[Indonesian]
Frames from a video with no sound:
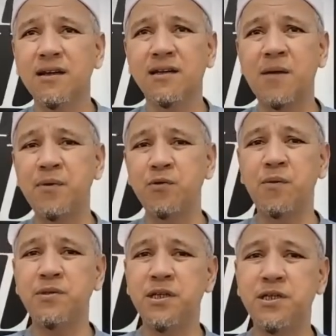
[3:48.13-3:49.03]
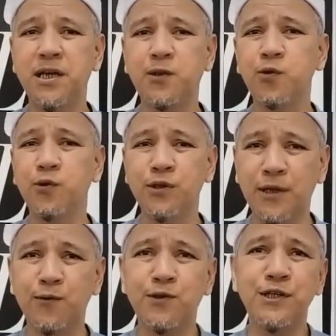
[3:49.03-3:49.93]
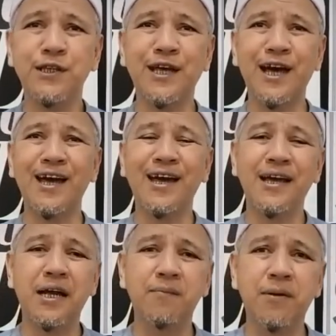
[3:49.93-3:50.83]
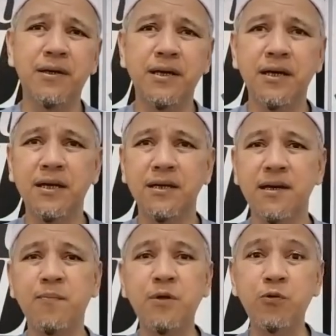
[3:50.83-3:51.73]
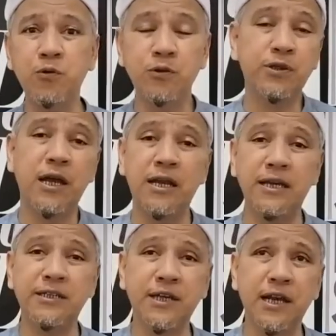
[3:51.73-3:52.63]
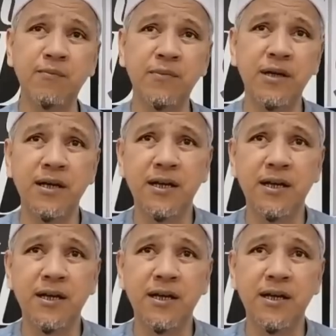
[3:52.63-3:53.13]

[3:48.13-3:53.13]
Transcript: ya tetapi sudah bisa jatuh jatuh cinta kepada Nabi Yunus alaihi salam.